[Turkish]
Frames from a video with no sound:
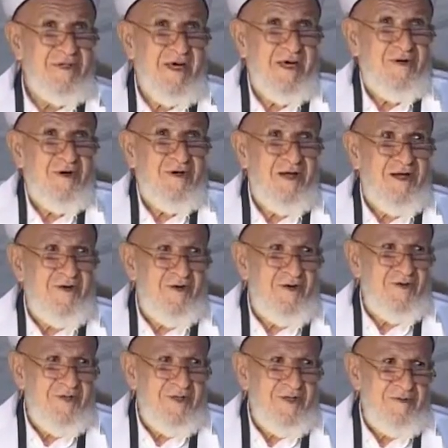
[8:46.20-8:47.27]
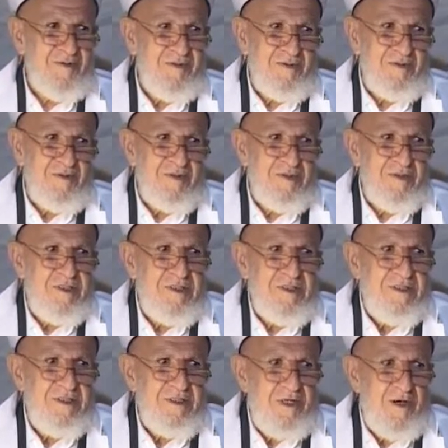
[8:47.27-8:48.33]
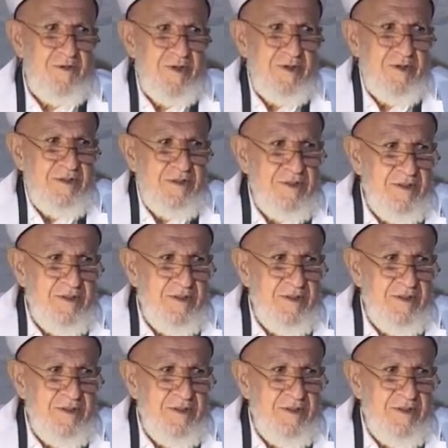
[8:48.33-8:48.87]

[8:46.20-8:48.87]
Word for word: Yani o kadar olmadı mı hırsın kabarır.